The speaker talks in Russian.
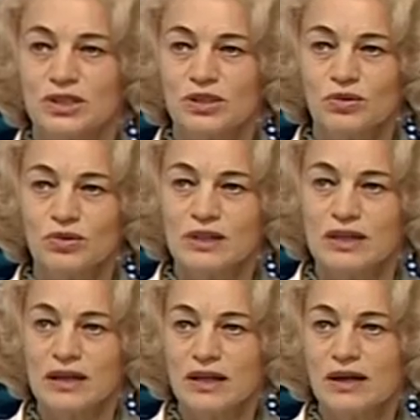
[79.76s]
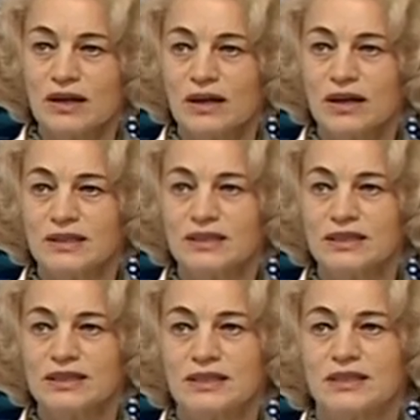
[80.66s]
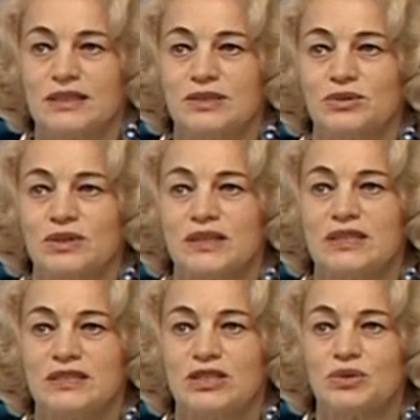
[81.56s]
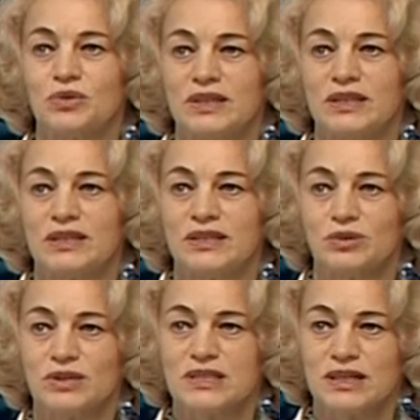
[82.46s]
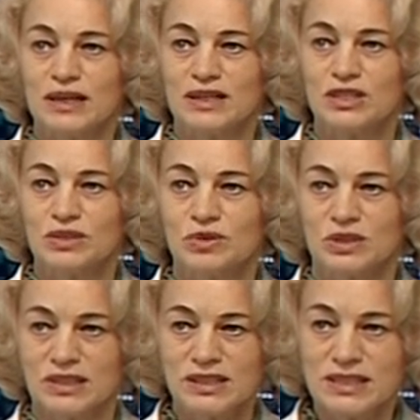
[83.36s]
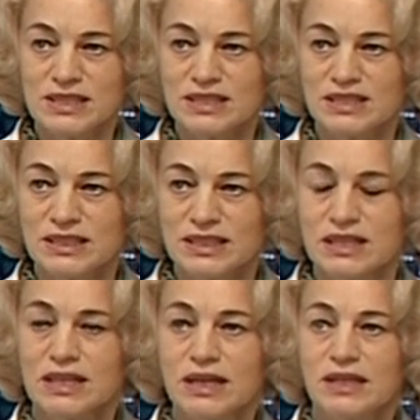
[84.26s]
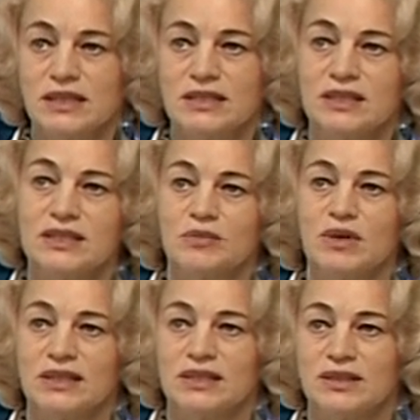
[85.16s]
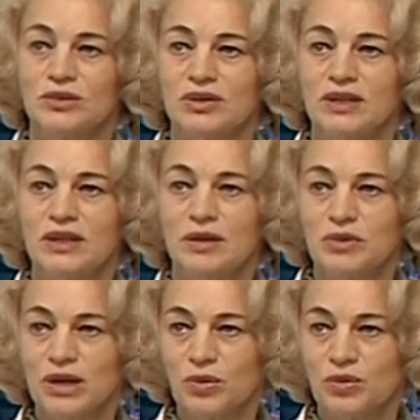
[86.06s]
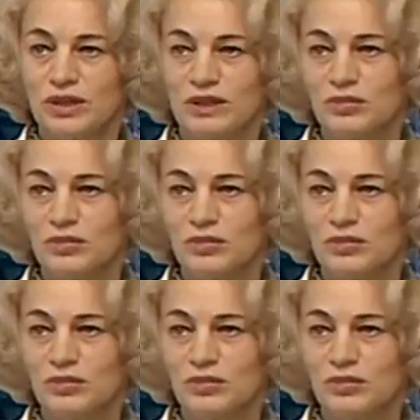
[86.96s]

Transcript: из школы а, те дети, которые, те школьники, которые заканчивают 11 класс, и те ребята, которые не приходят